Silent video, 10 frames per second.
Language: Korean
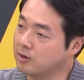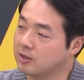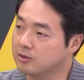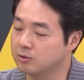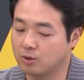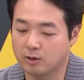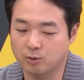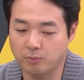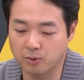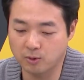나서 저희가
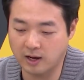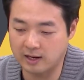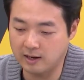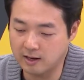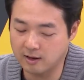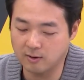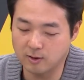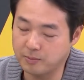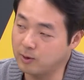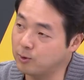속보로 간략하게
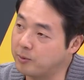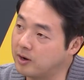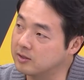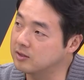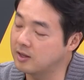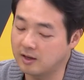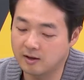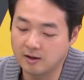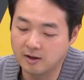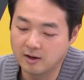언급하고 넘어갔는데
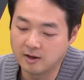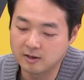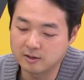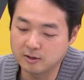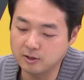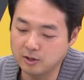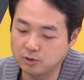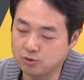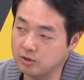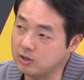그
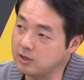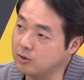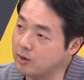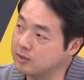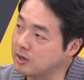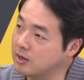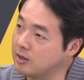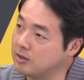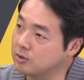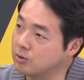일주일이
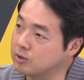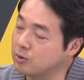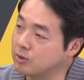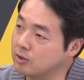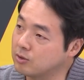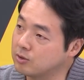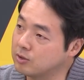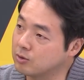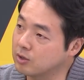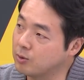굉장히 정치권에서는
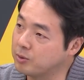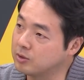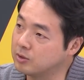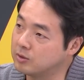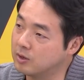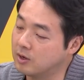어떻게 보면은